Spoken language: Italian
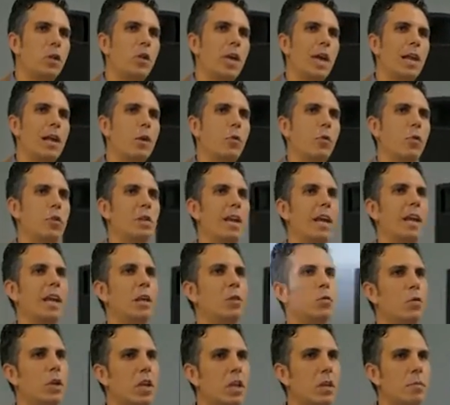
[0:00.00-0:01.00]
scelgono gli
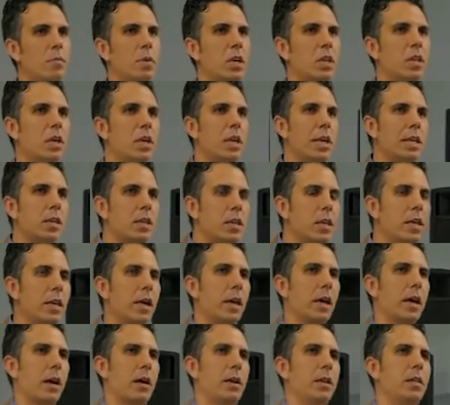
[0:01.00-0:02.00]
agriturismi di Lentini
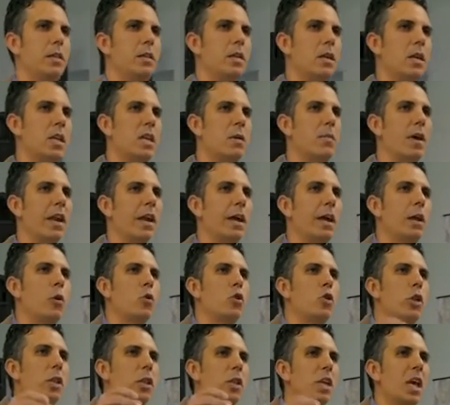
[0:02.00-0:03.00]
e Carlentini perché
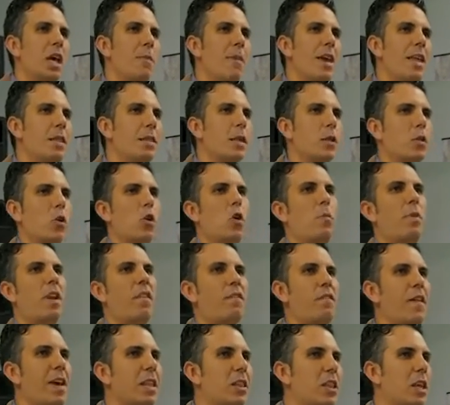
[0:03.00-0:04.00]
logisticamente sono
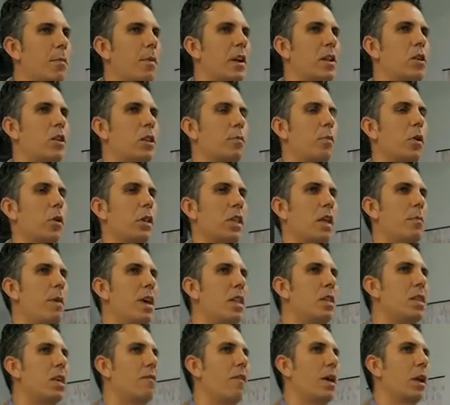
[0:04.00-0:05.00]
perfetti per gli
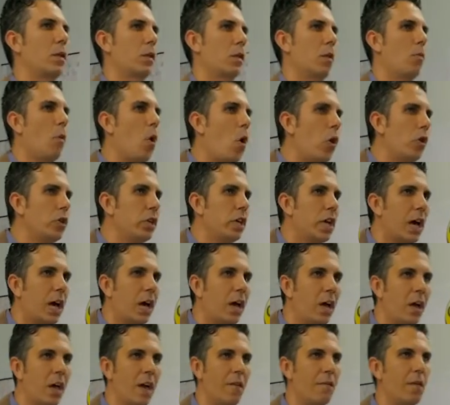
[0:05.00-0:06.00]
spostamenti verso
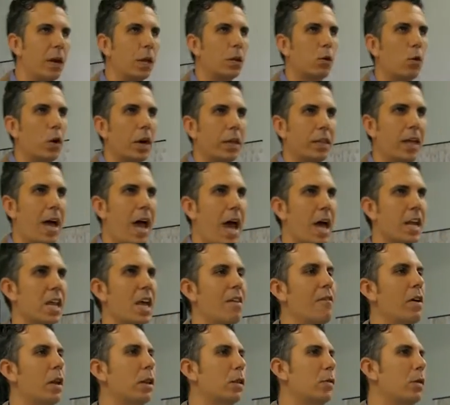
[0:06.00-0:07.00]
Modica, verso
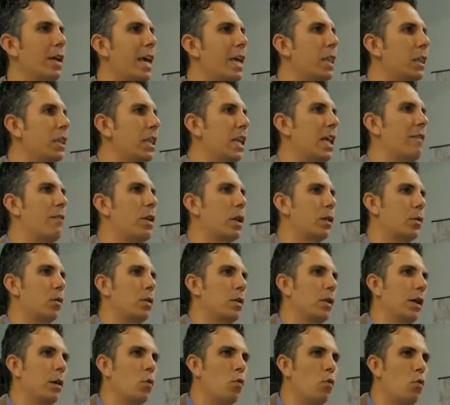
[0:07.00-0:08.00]
Catania, verso Lettina, verso
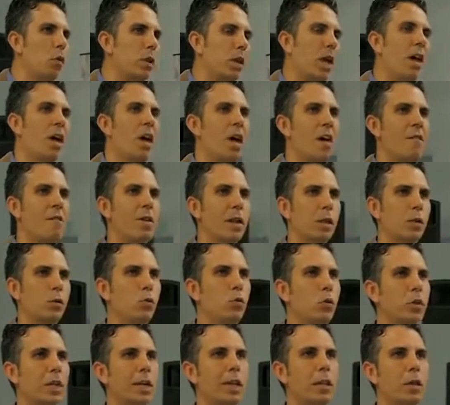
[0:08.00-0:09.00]
Siracusa, verso
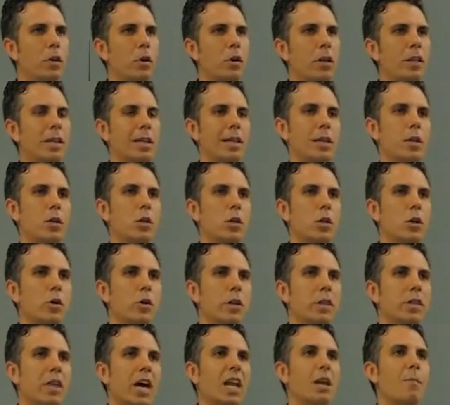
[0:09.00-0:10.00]
tutte le zone della Sicilia
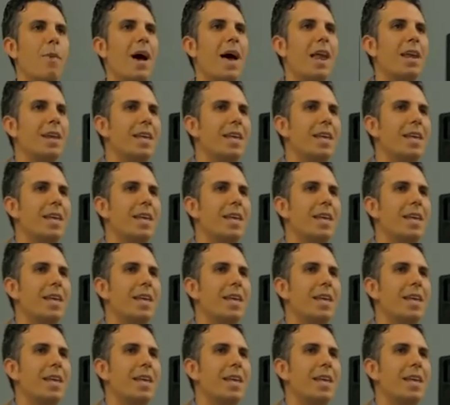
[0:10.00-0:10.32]
orientale, ma a